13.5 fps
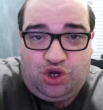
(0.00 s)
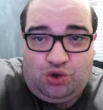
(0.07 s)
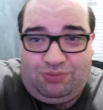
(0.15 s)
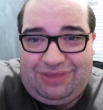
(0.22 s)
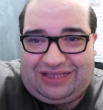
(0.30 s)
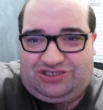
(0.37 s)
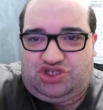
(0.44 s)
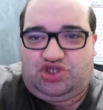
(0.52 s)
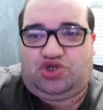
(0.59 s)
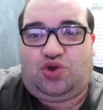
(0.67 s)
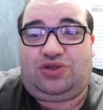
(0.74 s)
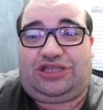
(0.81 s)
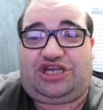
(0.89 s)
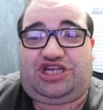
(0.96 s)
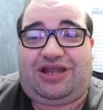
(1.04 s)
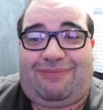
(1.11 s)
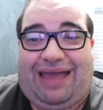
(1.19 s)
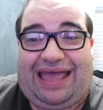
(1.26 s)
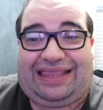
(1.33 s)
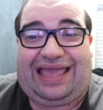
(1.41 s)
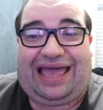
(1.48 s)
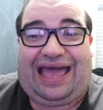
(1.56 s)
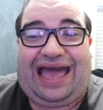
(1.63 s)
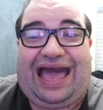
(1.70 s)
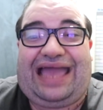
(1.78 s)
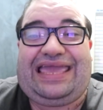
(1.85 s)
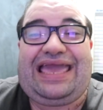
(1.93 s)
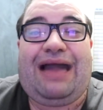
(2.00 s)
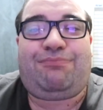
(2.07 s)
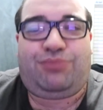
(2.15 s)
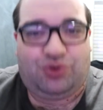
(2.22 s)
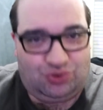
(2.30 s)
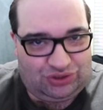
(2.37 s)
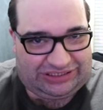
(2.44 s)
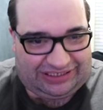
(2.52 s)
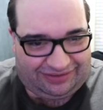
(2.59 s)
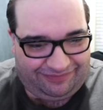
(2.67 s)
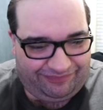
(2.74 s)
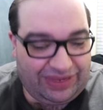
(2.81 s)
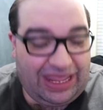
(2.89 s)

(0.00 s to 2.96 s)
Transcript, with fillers: numa sonda chamada Hayabusa.